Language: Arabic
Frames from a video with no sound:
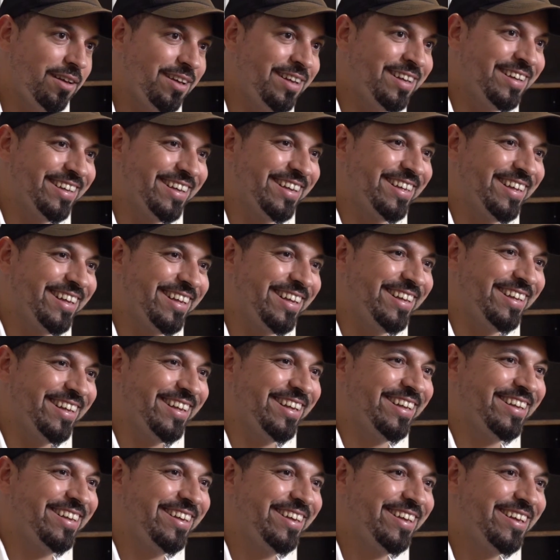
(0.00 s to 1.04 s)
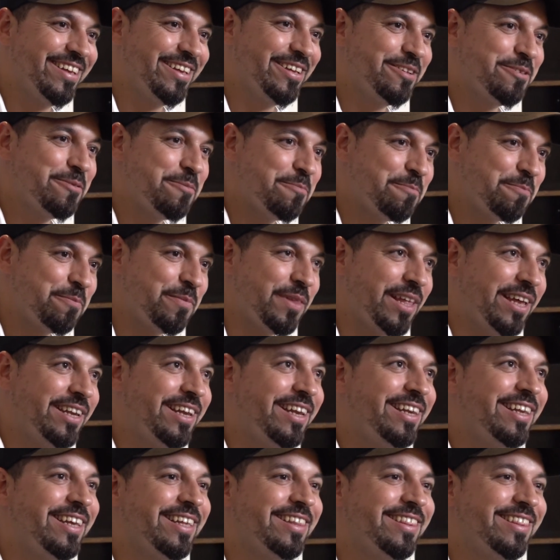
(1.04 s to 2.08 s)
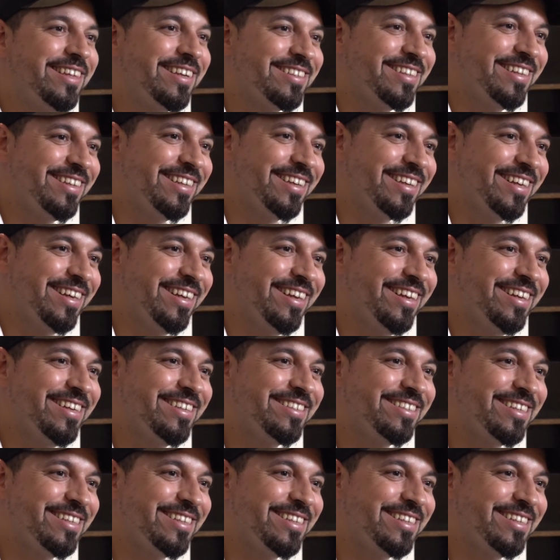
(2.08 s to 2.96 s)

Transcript: ديالو اللي هي بسيطه ولكن صعيبه ومن طون